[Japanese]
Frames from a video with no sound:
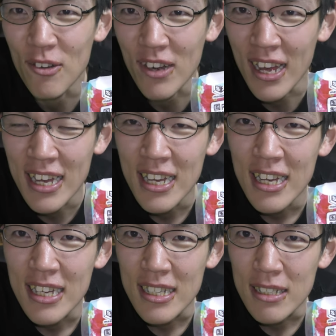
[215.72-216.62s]
うこれ
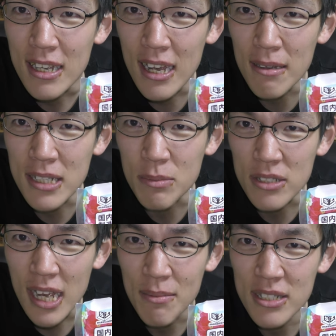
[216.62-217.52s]
ゲ自
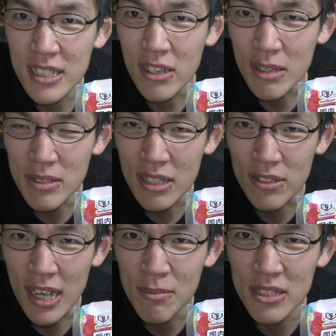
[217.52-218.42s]
分ゲーム実況やってますけ
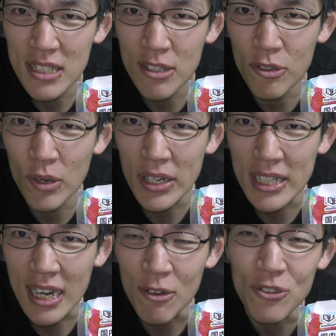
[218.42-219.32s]
どゲーム実況動画
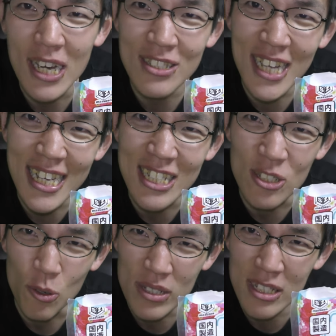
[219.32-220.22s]
だったらフラグ回
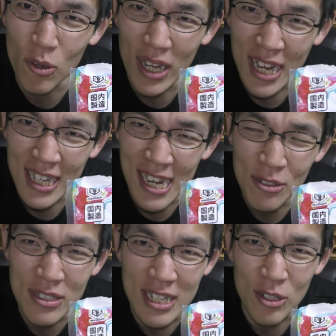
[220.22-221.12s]
収オツとか書かれ
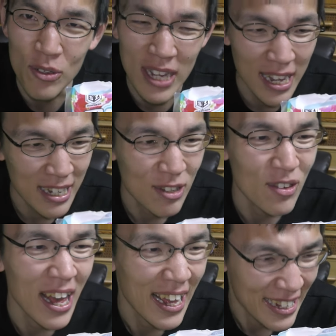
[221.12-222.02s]
るんでしょうね
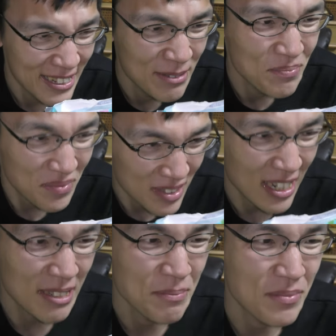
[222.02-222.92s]
これ
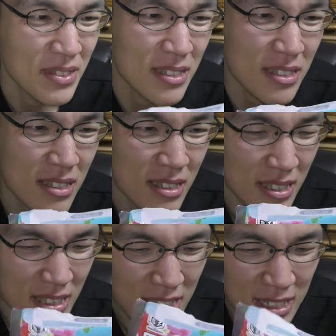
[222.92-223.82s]
はい
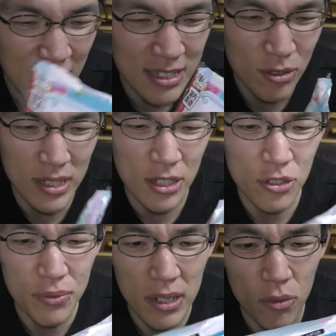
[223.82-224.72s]
でそんな
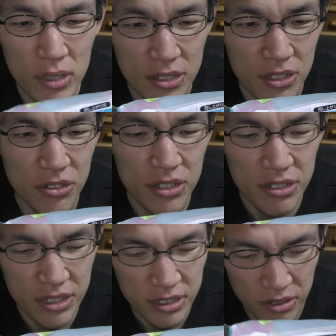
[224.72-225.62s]
優先こんにゃく
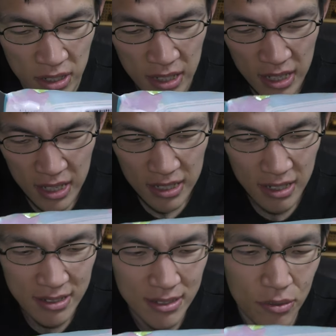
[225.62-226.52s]
999の
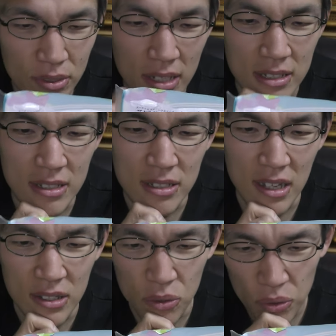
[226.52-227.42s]
感想なんです
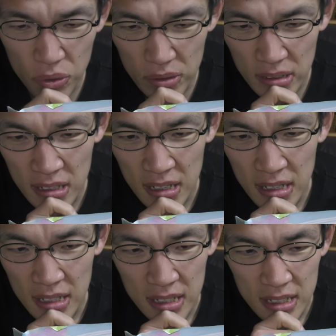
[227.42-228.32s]
けど
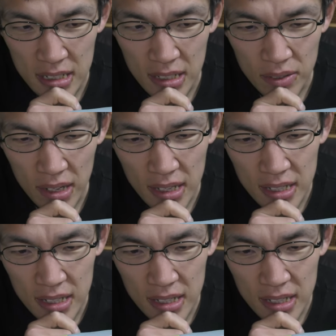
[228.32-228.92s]
あ